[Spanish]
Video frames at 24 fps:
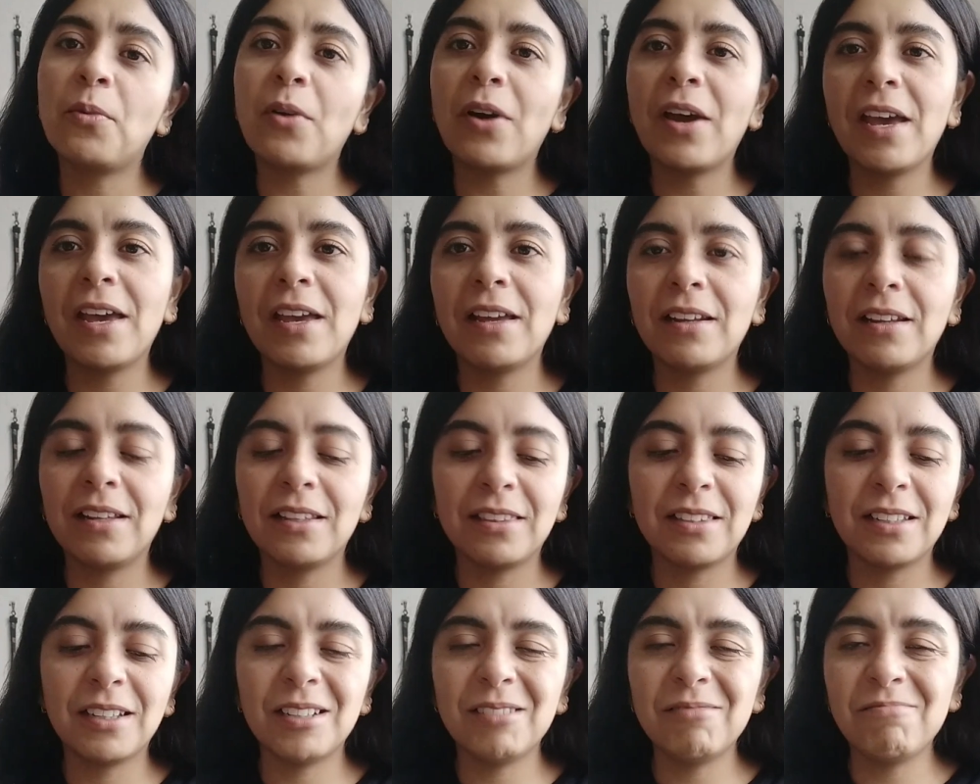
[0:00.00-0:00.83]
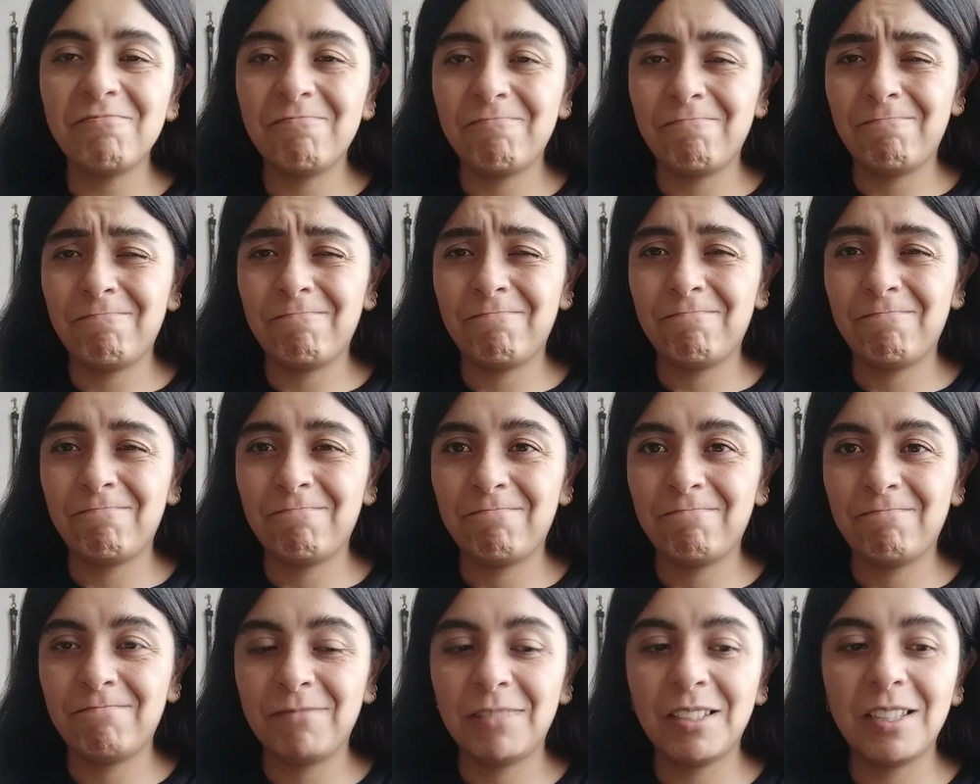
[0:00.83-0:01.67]
buena y tal
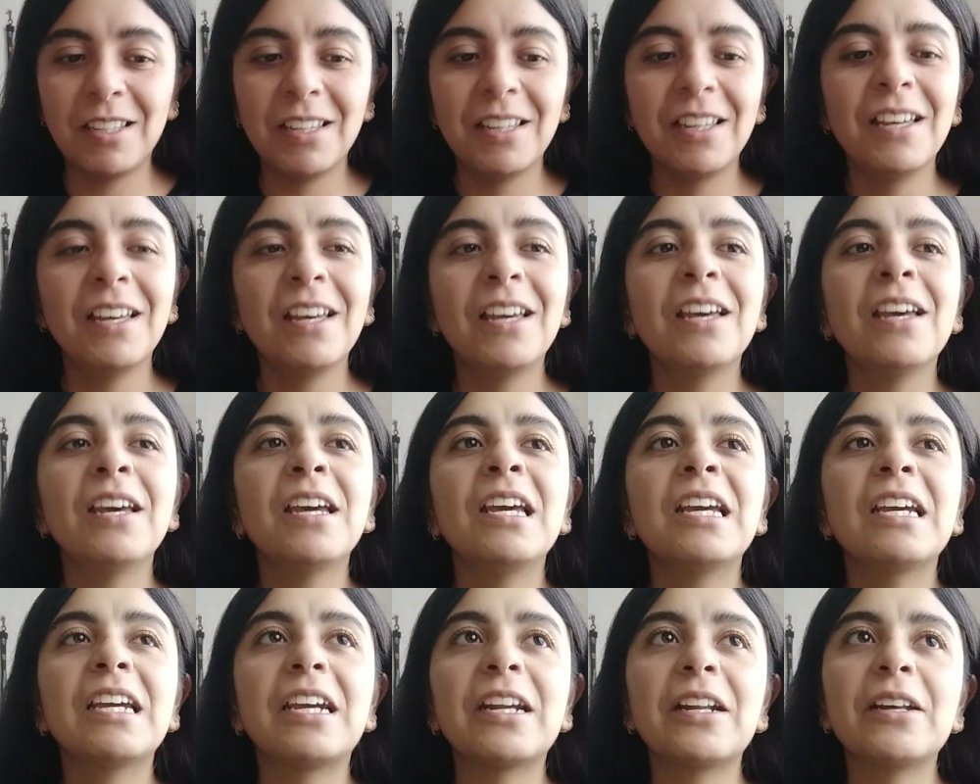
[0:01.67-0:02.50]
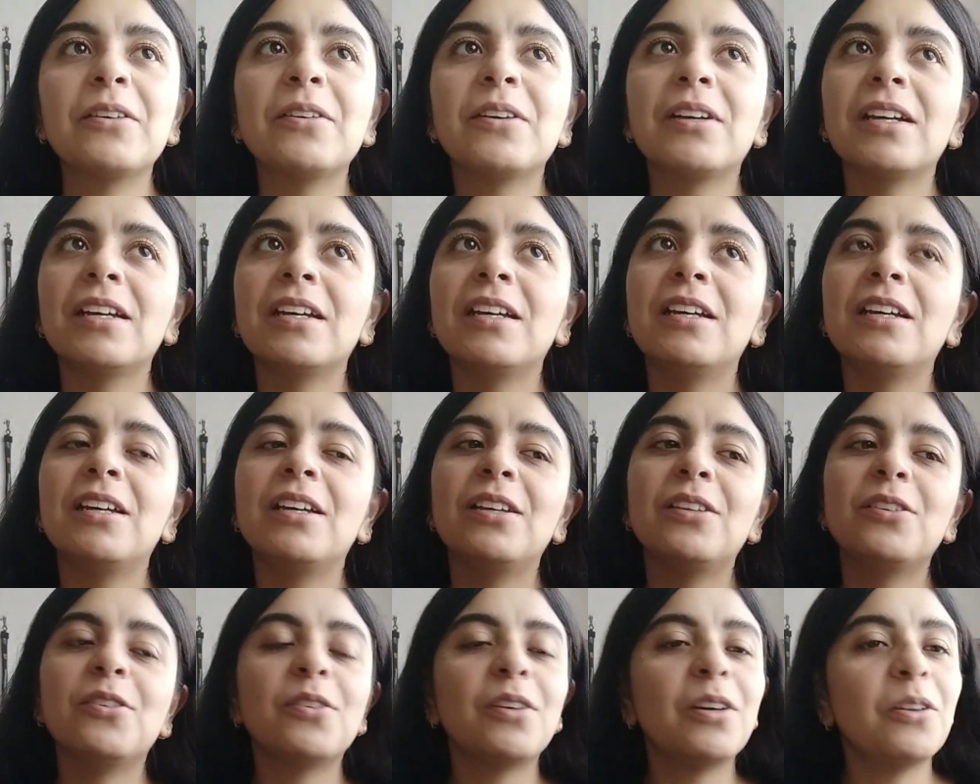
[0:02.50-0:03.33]
creo
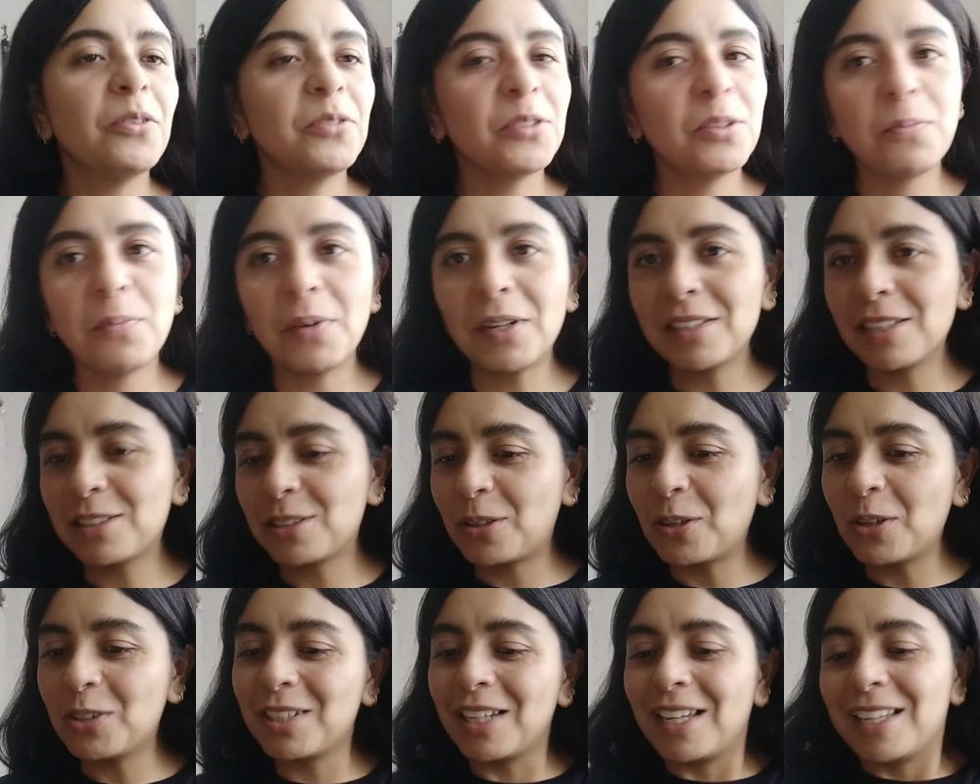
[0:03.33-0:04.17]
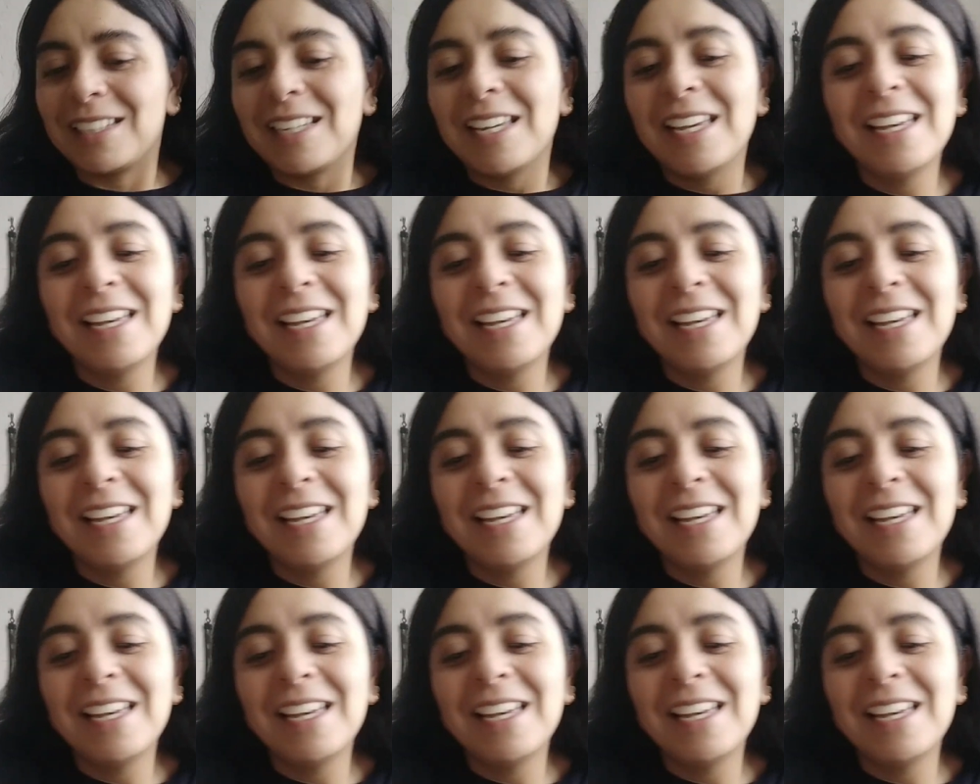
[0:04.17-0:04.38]
que yo ya no estoy para esas cosas.